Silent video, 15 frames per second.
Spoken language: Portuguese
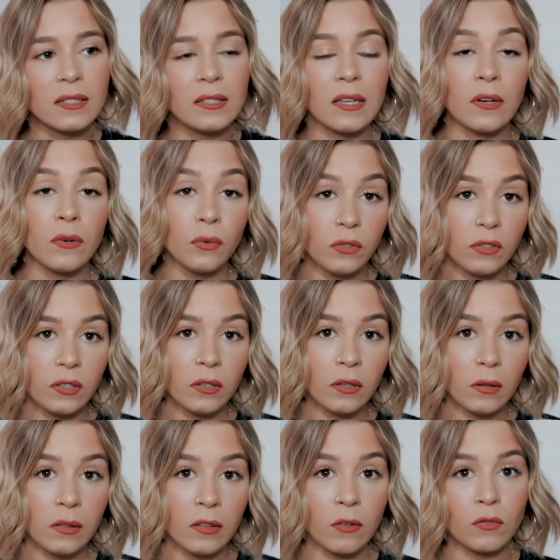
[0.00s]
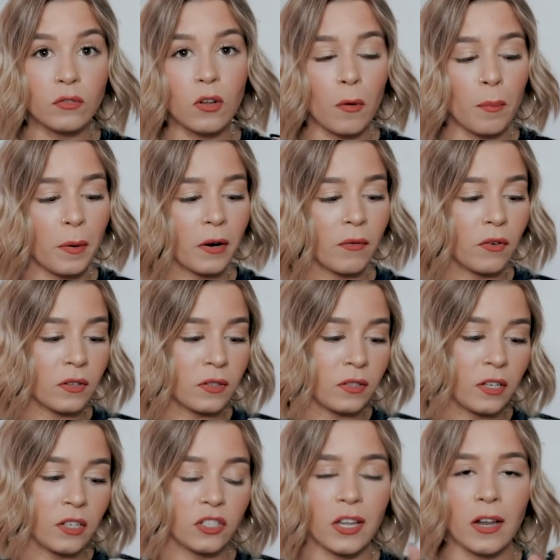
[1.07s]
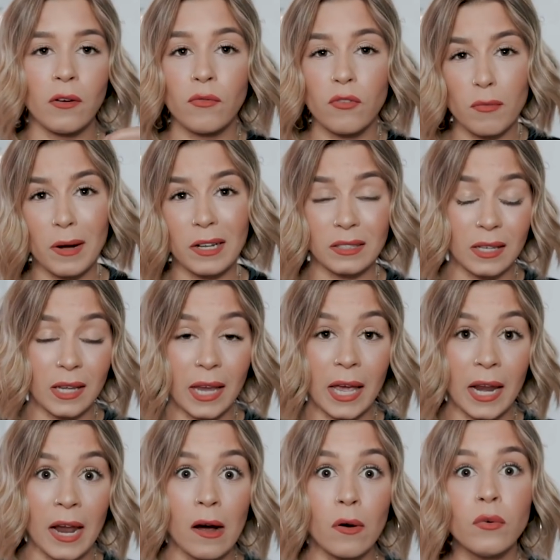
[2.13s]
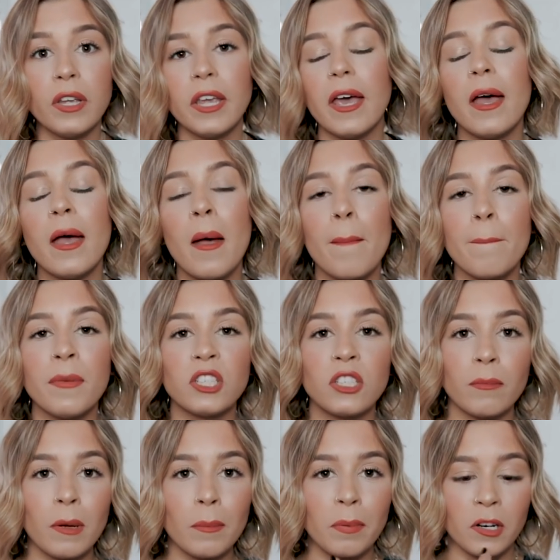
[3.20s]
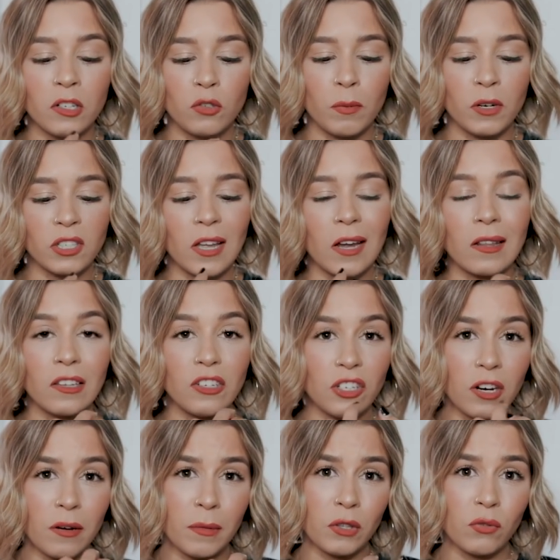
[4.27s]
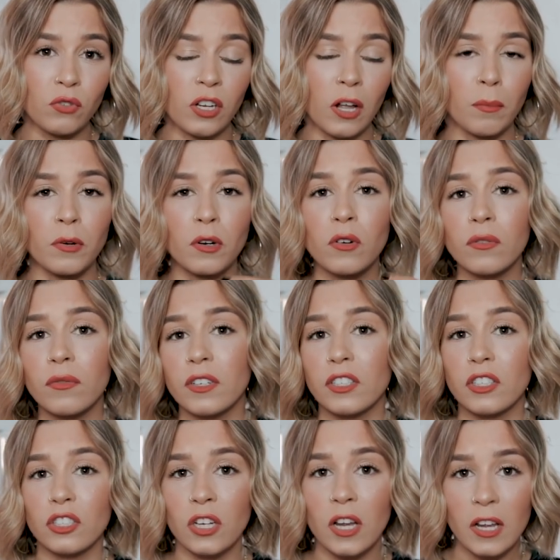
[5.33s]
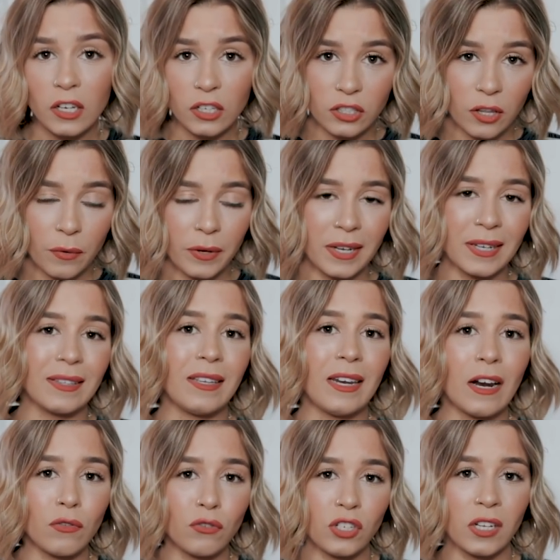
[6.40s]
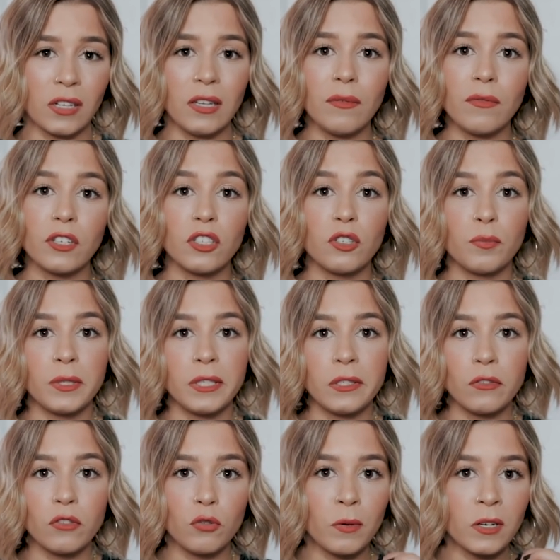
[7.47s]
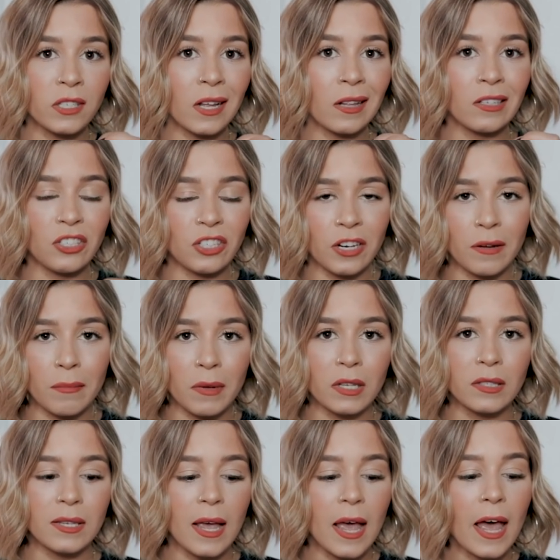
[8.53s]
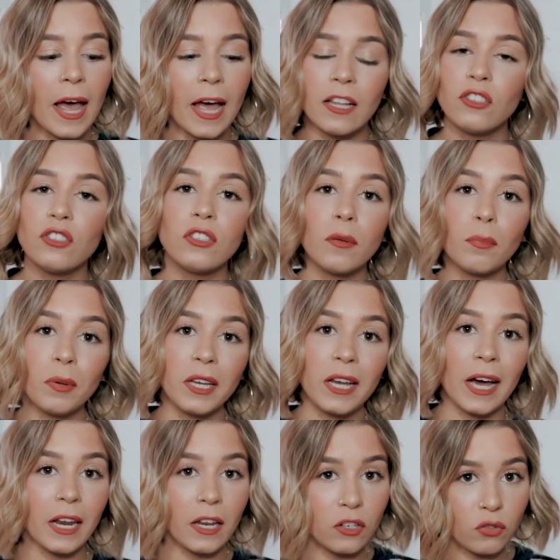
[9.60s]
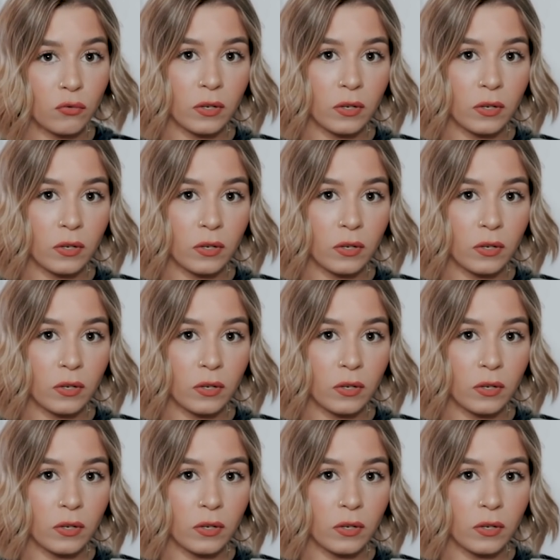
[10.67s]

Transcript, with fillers: ser útil não só para vocês darem o formato que querem à unha, mas também para desbastar ligeiramente o gel, porque quando vocês estão a retirar o gelinho, vocês precisam desbastar ligeiramente antes de aplicarem as